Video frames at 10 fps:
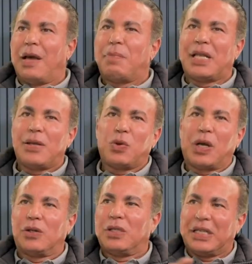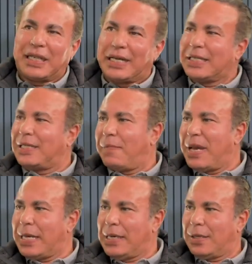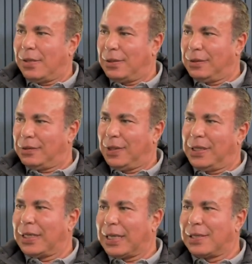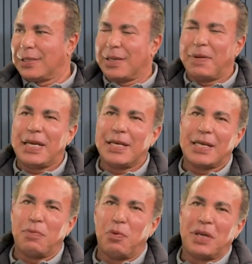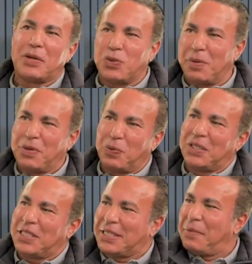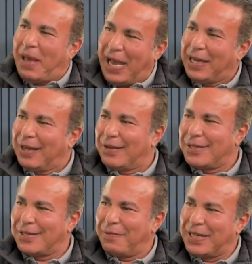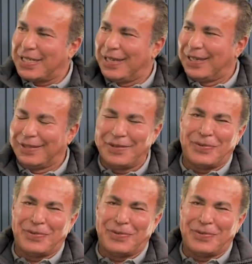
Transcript: لا بدايته كان كانت زمايلي لان كان زمايلي يجيبوا ميكي وسمير وانت تجيبي حاجه قصه مثلا